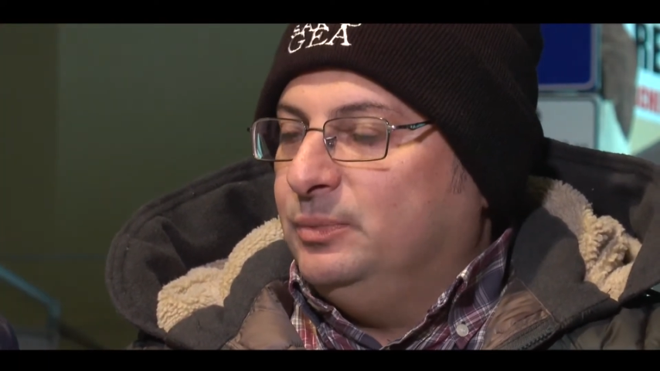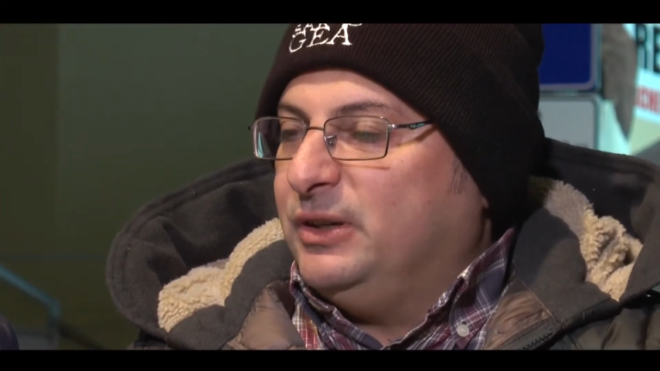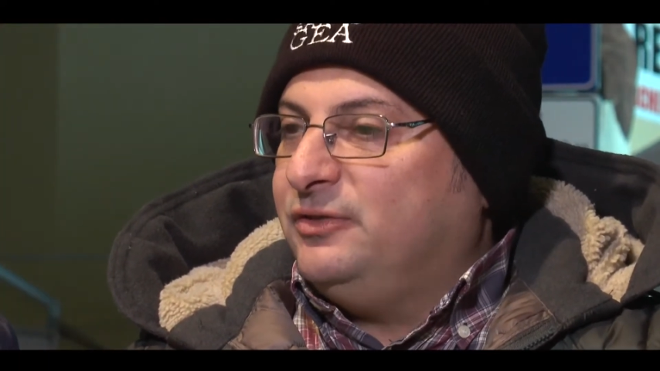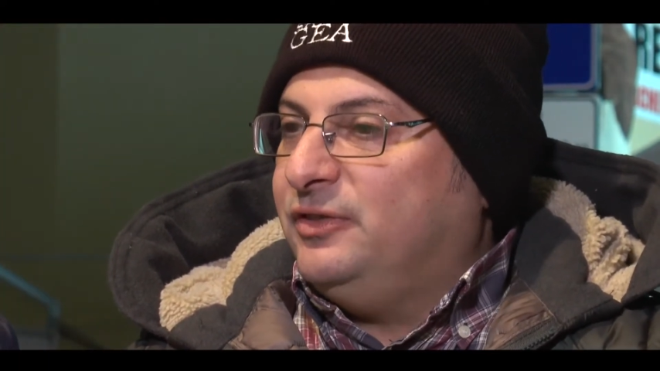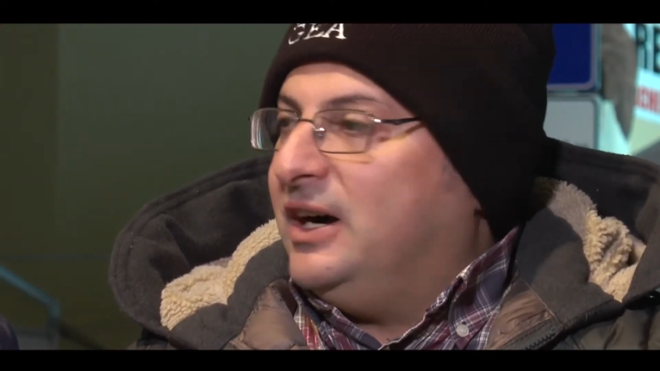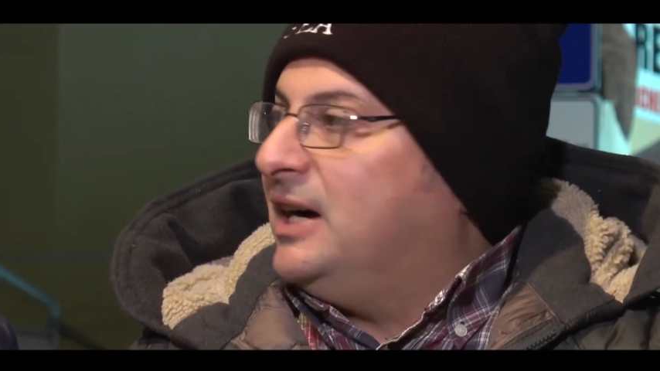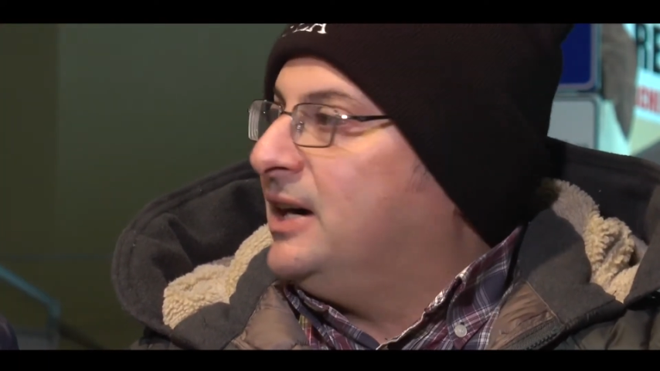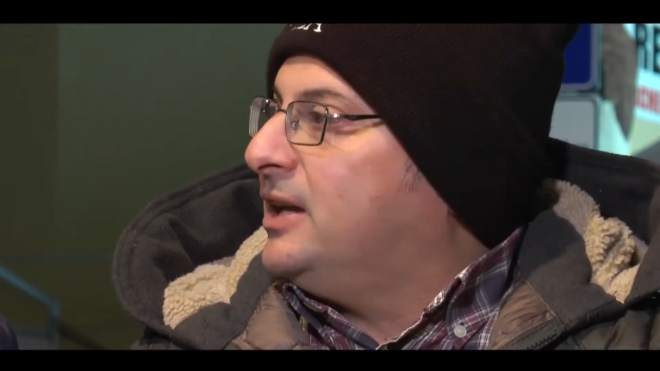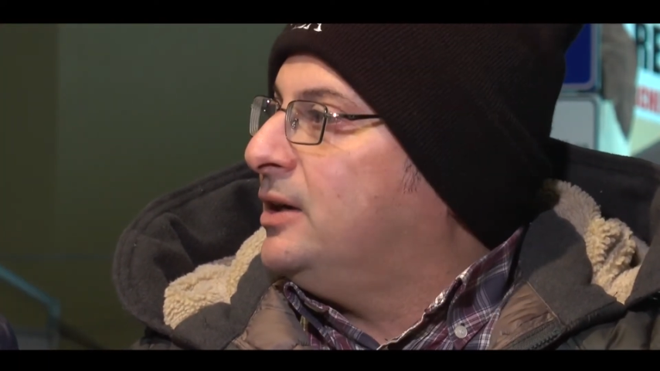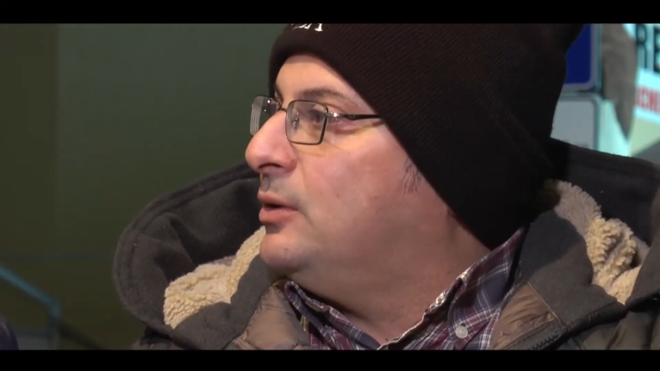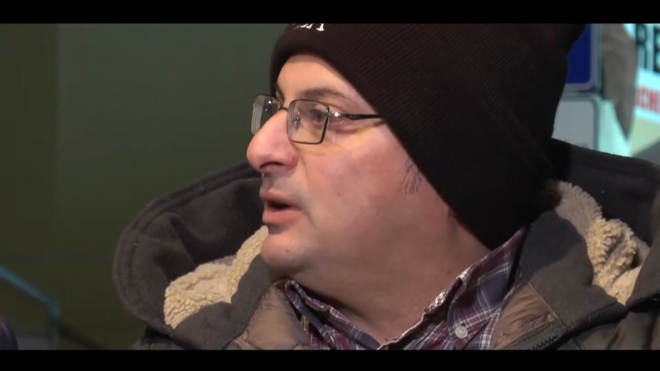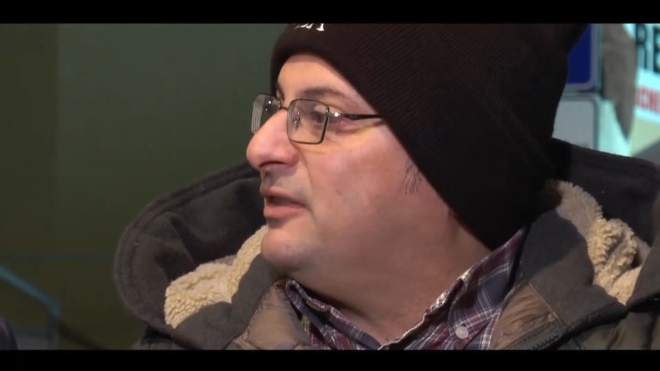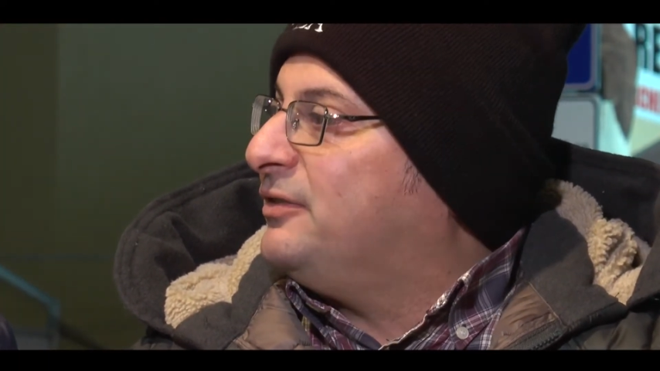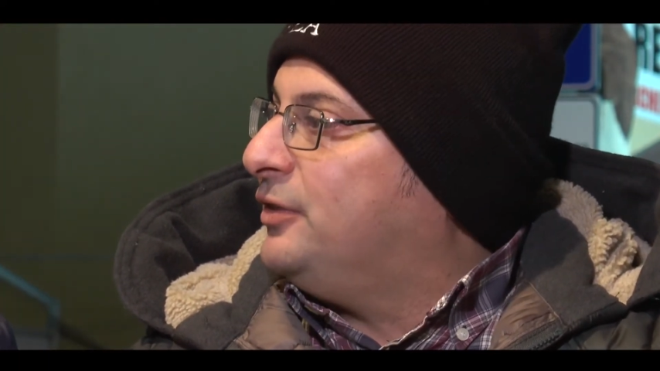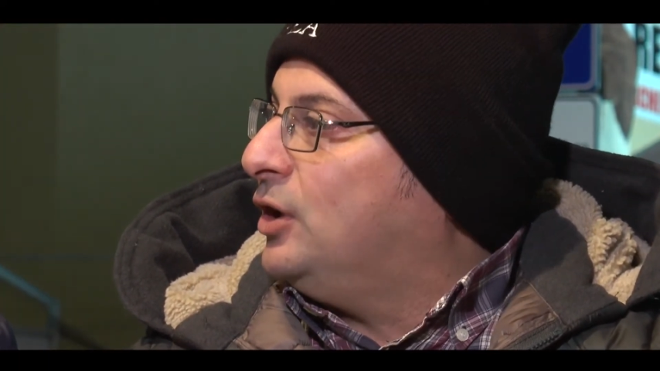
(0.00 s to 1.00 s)
per fare
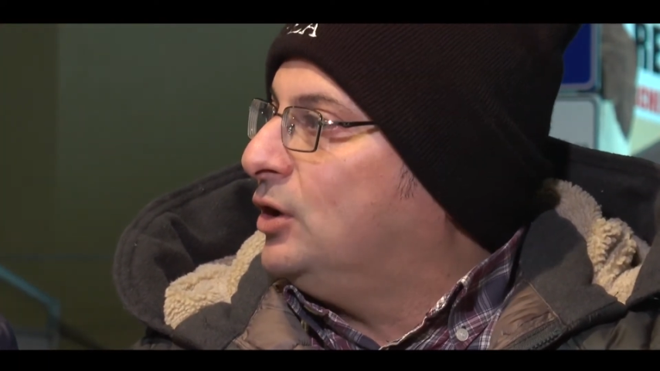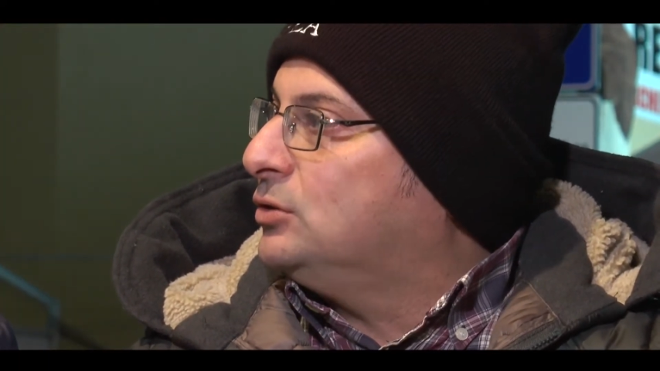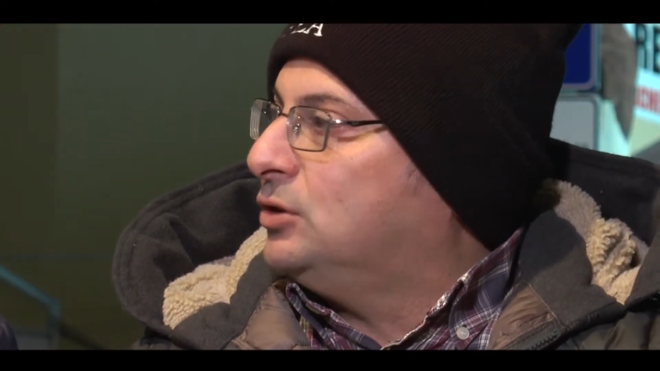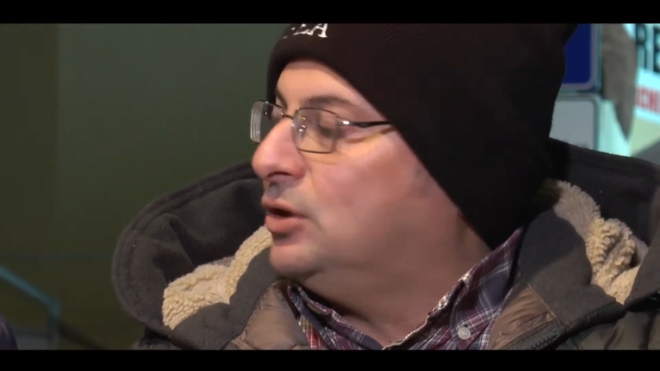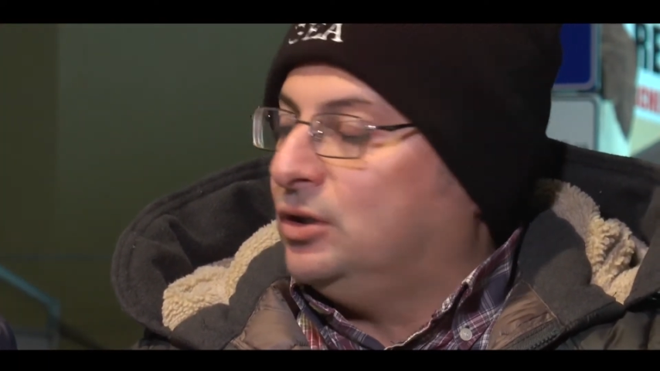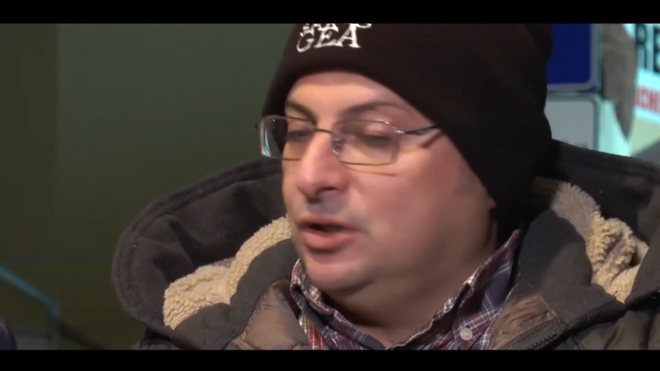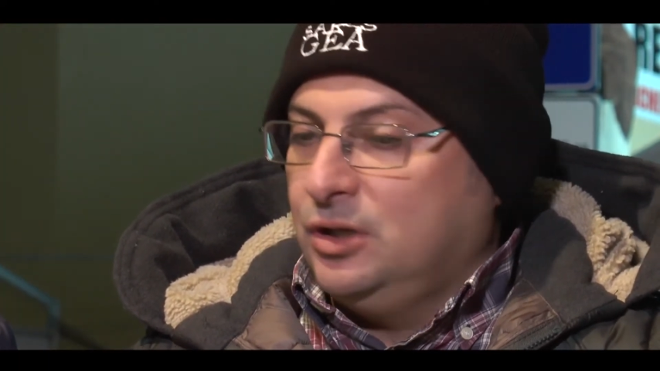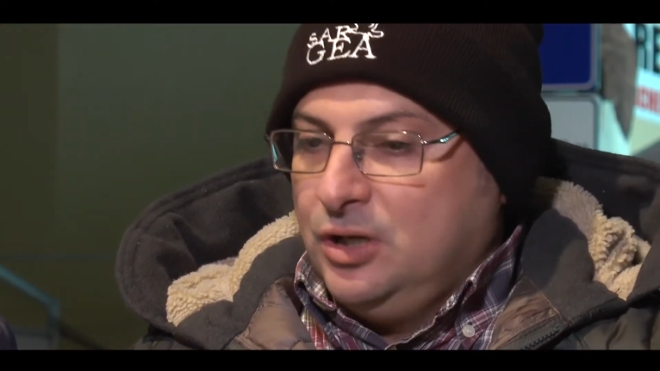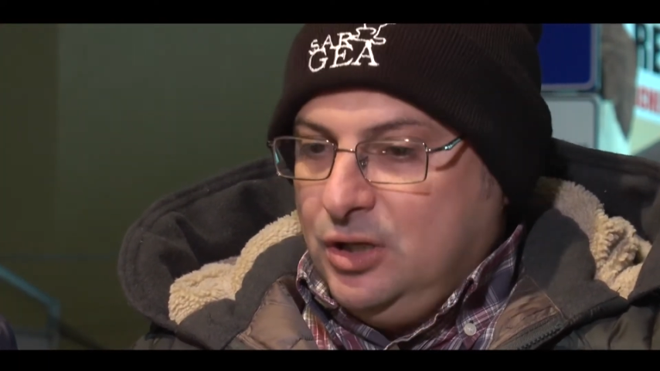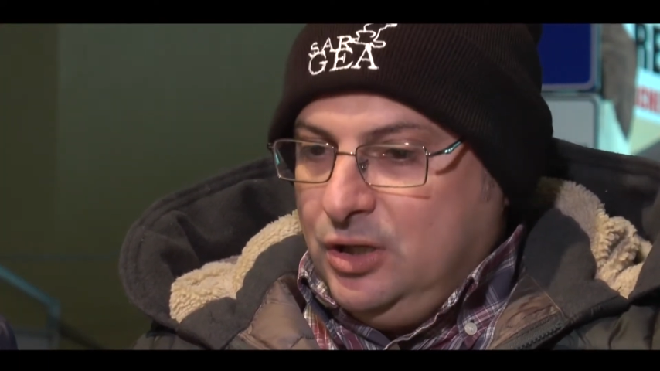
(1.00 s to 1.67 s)
una foto